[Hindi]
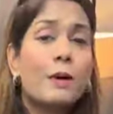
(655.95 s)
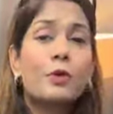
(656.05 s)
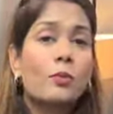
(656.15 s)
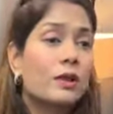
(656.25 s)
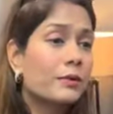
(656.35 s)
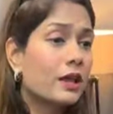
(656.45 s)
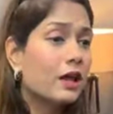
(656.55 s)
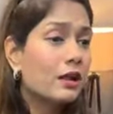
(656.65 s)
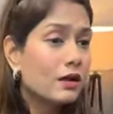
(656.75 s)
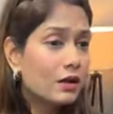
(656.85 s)
क्या प्रॉब्लम है
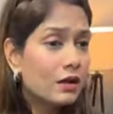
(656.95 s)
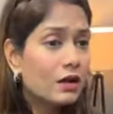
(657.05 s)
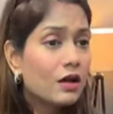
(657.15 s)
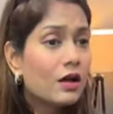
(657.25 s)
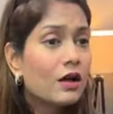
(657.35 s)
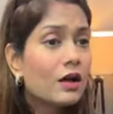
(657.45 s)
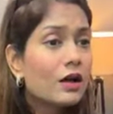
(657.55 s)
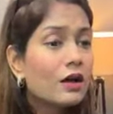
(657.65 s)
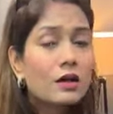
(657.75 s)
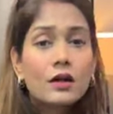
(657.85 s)
यार
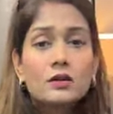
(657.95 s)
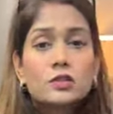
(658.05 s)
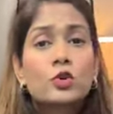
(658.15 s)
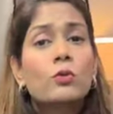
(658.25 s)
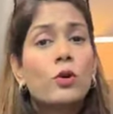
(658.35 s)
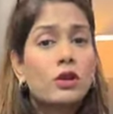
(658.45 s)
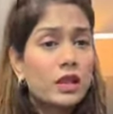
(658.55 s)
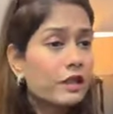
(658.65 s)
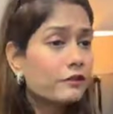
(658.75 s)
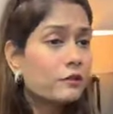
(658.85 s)
क्यों बोल
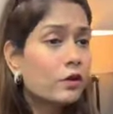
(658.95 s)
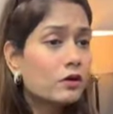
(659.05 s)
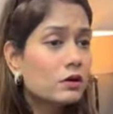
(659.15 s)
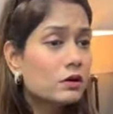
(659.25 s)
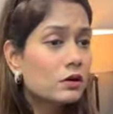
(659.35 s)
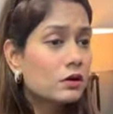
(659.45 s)
रही हैं फिर वो